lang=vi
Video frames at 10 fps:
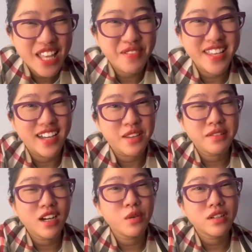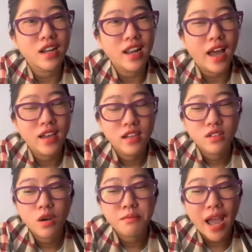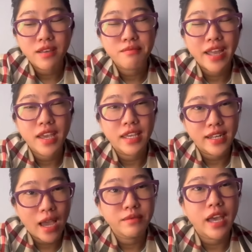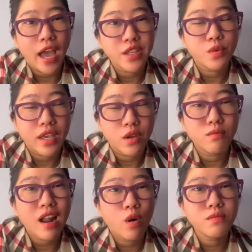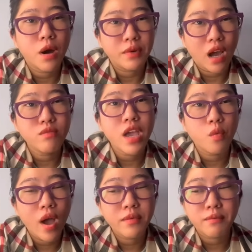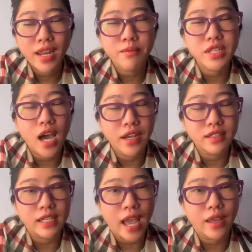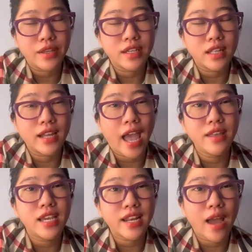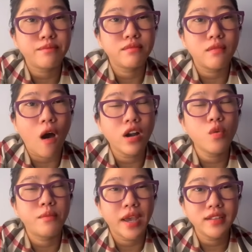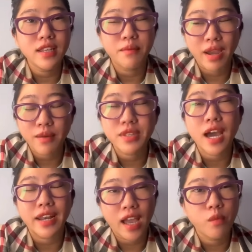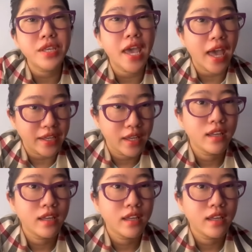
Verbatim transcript: thì bây giờ chị bé tư quyết định là thôi bay bay về việt nam kệ dù gì cũng lâu lắm rồi mình không về quê mình mấy năm trời từ ngày từ ngày ở việt nam bỏ đi qua mỹ tới giờ mấy năm trời nay không về